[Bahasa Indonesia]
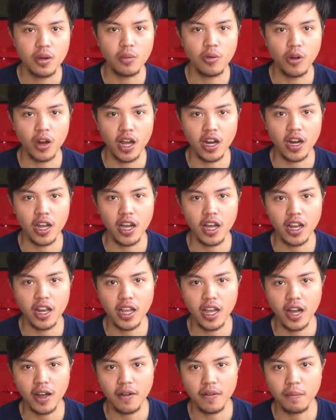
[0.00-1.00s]
bukan hal
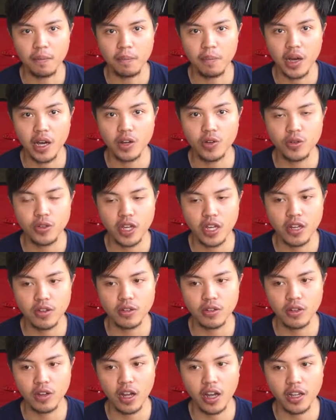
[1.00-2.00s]
yang baru ya
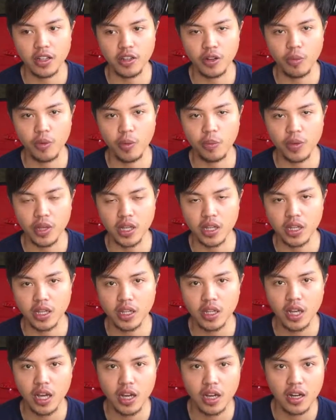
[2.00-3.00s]
untuk hidropopik
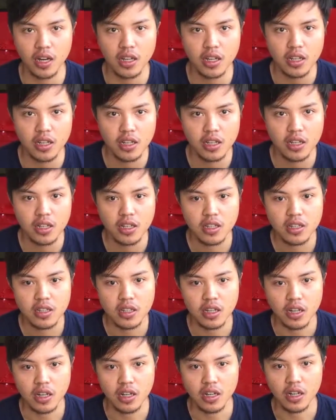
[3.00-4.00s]
ini karena
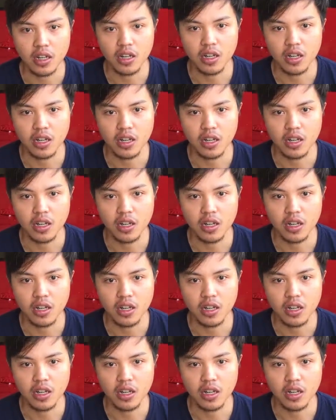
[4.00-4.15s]
e,